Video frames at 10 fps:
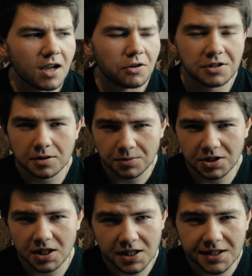
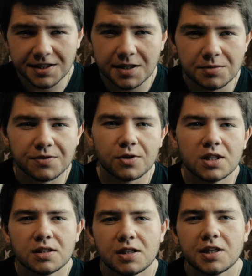Osobiście nie jestem
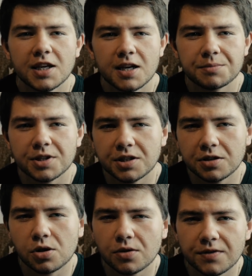zwolennikiem
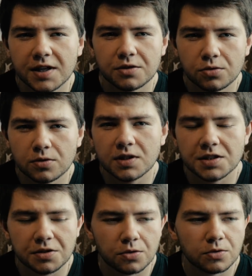jakichkolwiek dróg na
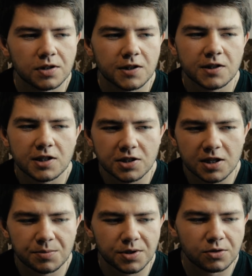skróty, nie
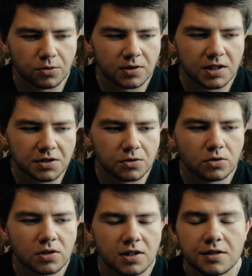cierpię dróg na
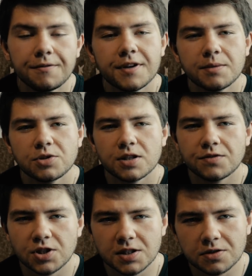skróty i wiem, że
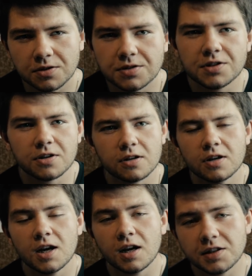wszystko
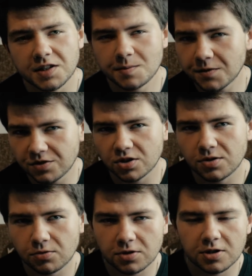co chcemy w
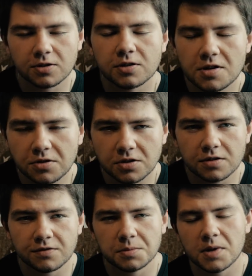życiu
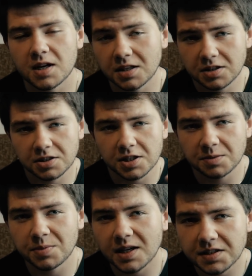osiągnąć wymaga ciężkiej
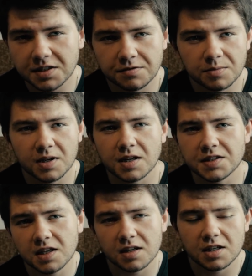pracy, wymaga
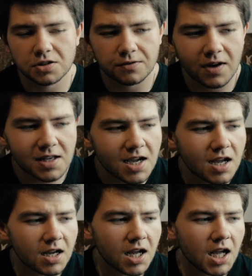
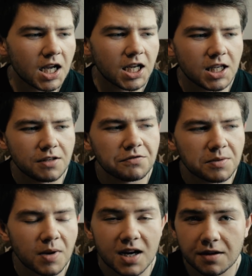zaangażowania i
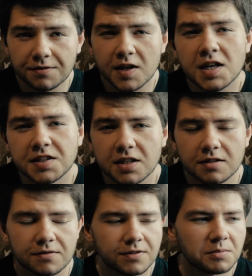wymaga
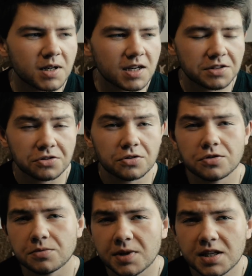wiedzy, wymaga
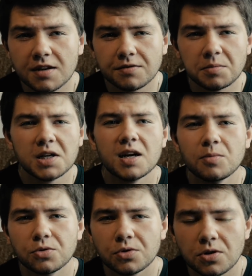zrozumienia, wymaga
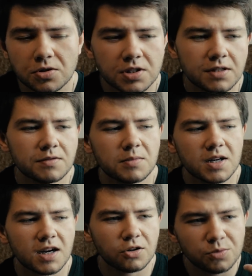mądrości,
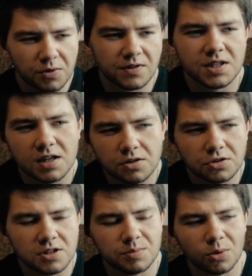wymaga
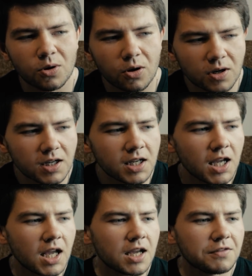odpowiedzialności, pokory,
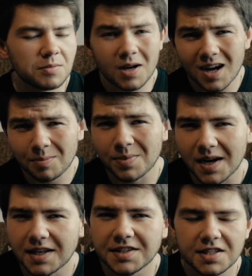wymaga
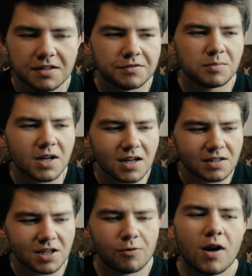pracy, wymaga
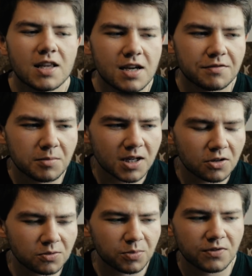działania, wymaga
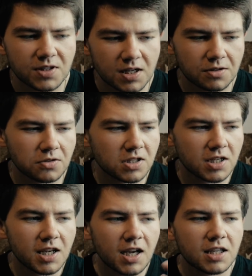
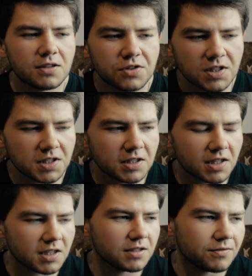odpowiedzialności i tych wszystkich
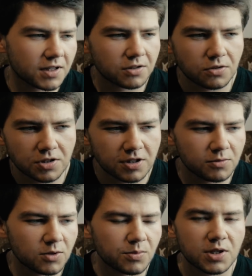takich wartości,
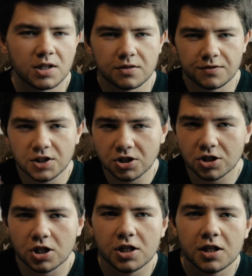mógłbym powiedzieć,
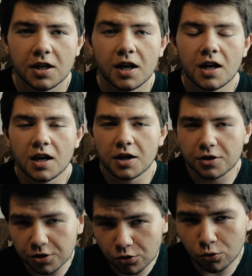wyższych,
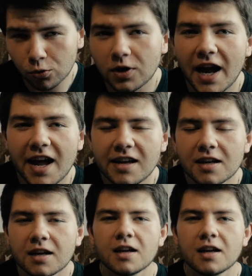które,